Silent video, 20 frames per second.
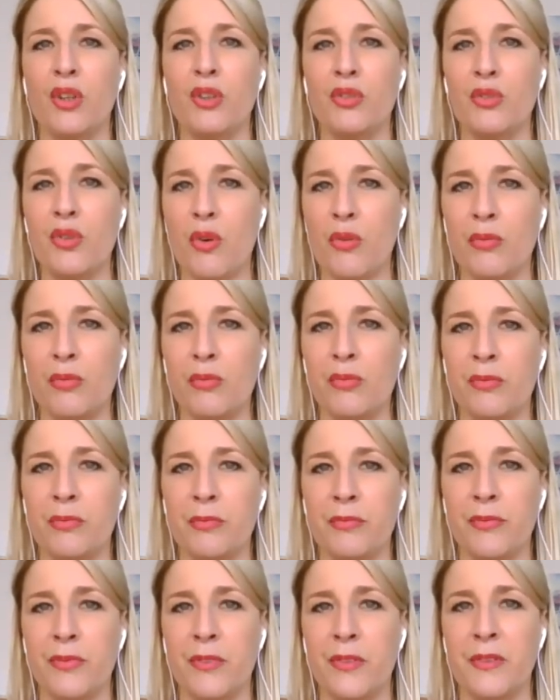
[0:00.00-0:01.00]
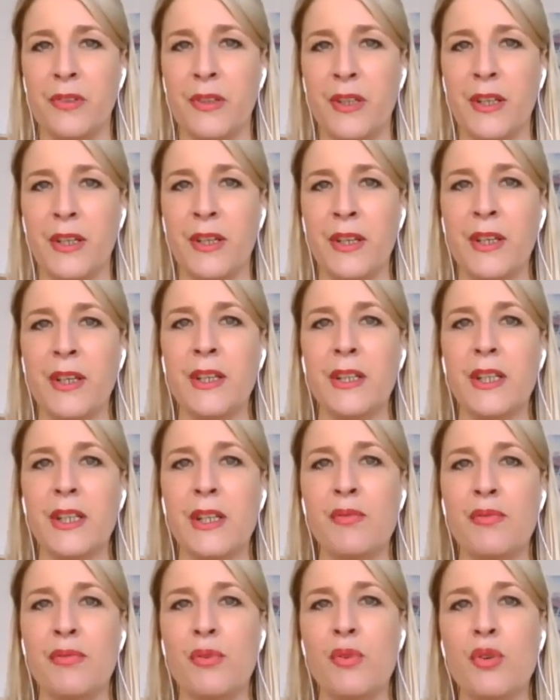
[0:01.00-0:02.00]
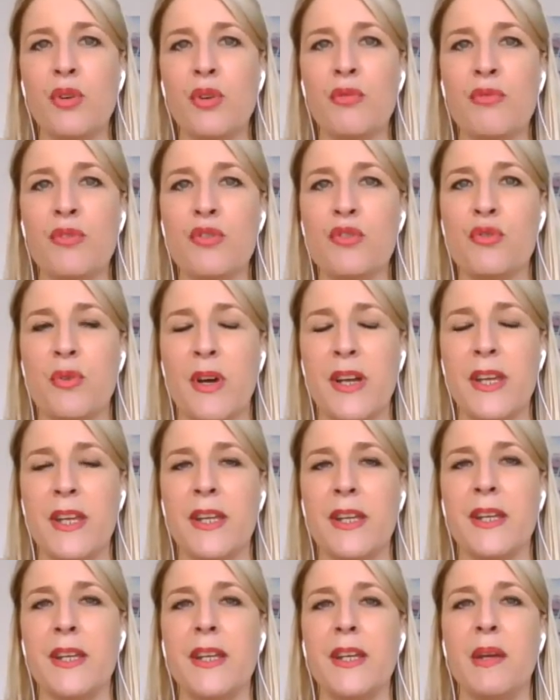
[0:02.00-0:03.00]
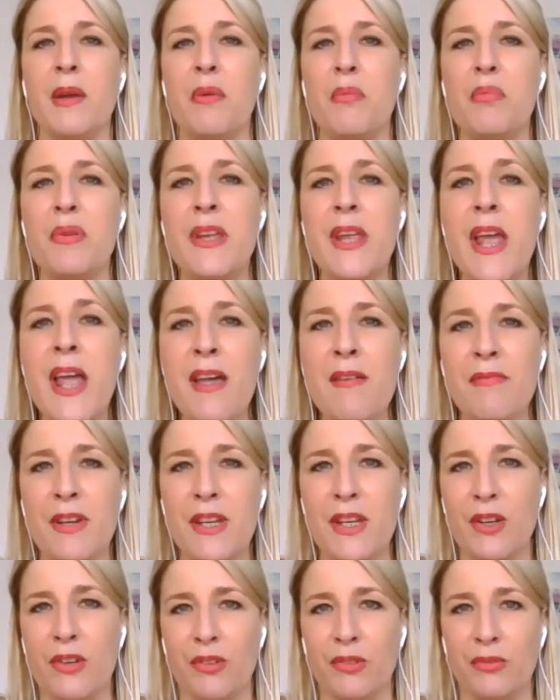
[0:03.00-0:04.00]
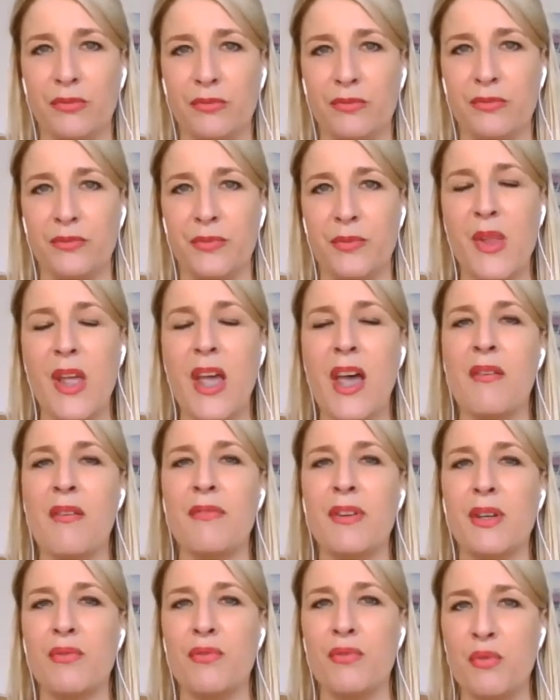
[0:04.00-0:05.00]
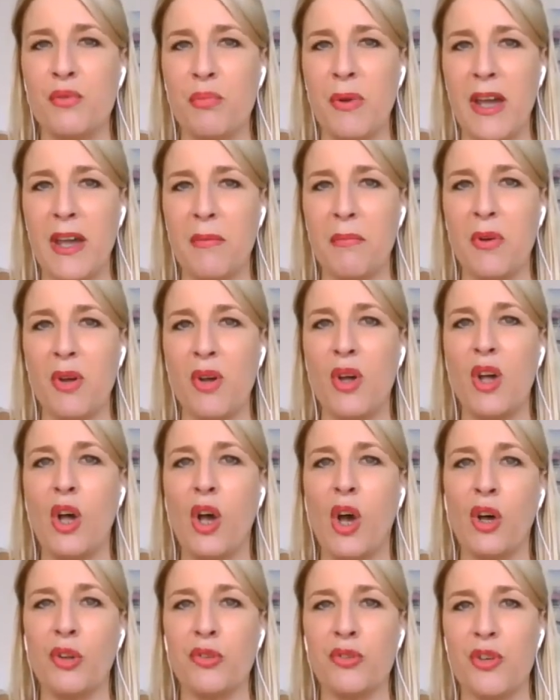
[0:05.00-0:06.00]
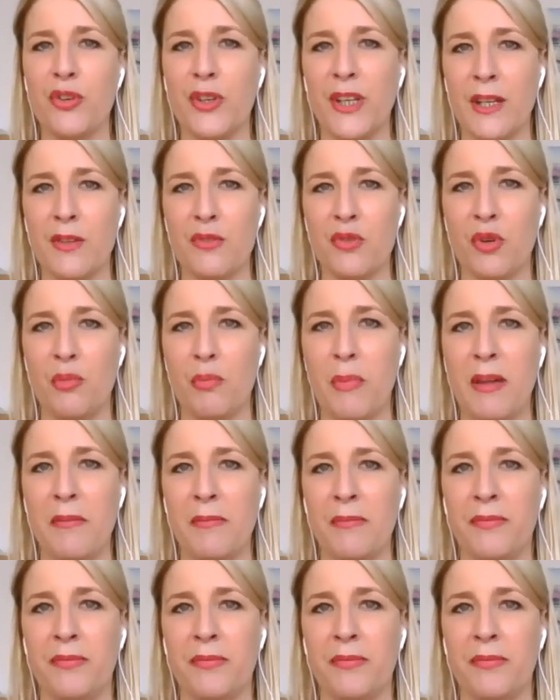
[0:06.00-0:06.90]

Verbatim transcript: Non. Il faut que vous soyez bienveillant avec vous-même en tant qu'être humain.